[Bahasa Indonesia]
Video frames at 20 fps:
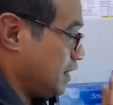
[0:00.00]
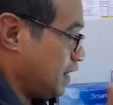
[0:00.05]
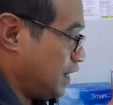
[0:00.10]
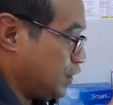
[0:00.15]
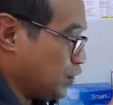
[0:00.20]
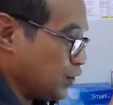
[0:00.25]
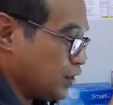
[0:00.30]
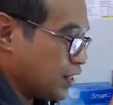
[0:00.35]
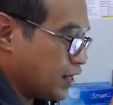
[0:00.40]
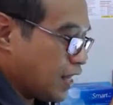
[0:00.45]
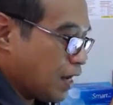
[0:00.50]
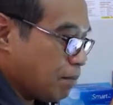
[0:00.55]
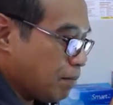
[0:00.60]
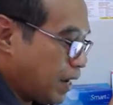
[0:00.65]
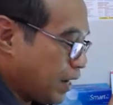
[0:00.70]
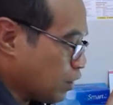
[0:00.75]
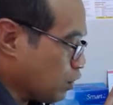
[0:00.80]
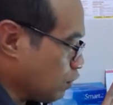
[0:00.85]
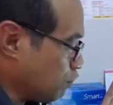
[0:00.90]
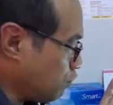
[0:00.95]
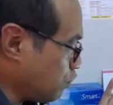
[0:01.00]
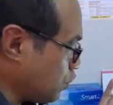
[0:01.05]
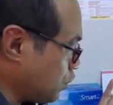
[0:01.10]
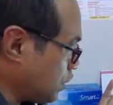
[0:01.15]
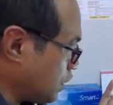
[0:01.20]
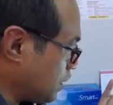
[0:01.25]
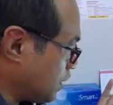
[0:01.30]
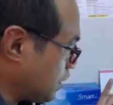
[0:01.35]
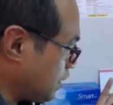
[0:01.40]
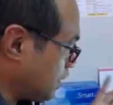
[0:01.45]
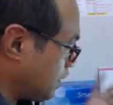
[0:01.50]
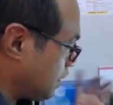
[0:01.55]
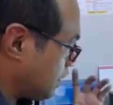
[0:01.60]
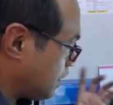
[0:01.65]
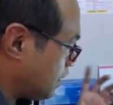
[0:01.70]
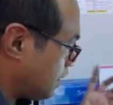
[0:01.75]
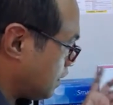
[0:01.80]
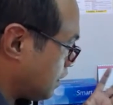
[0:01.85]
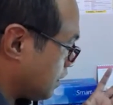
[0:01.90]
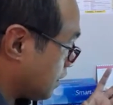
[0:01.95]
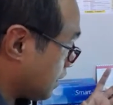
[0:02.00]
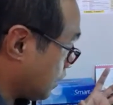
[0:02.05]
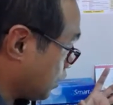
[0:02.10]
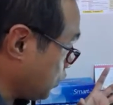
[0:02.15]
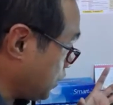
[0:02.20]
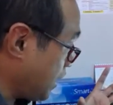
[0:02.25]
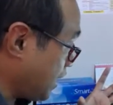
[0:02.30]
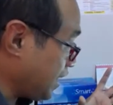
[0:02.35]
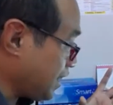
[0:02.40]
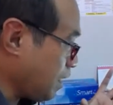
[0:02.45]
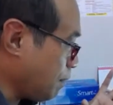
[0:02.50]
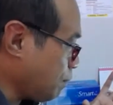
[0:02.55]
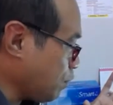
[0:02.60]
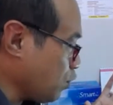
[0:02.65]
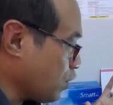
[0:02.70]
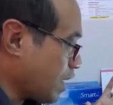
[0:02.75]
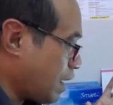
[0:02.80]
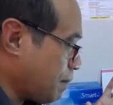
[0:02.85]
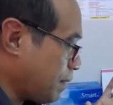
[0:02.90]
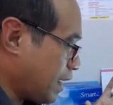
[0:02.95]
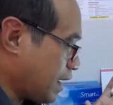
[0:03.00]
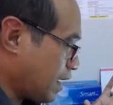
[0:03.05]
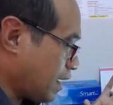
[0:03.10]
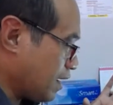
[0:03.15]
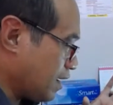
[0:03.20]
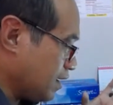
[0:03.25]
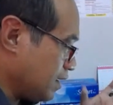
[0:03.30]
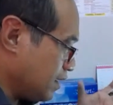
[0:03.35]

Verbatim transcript: Itu tentang mikrofon Tentunya kita perlu kamera.